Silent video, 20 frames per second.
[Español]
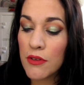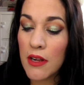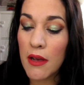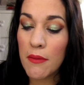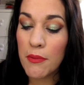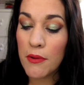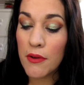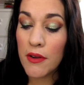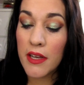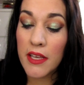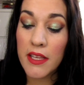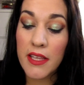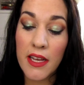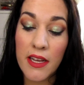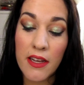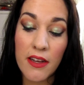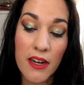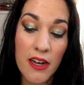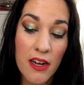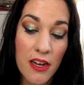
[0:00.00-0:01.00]
una
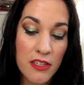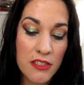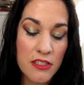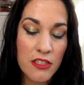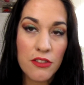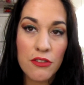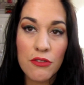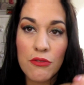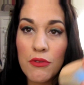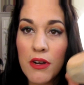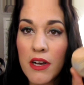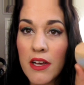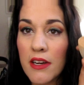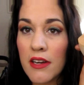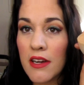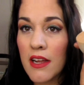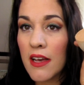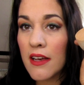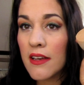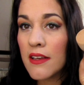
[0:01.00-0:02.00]
esponjilla que ahora la enseño
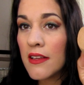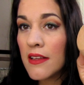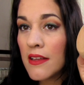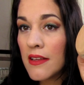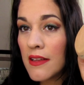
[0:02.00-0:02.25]
guarra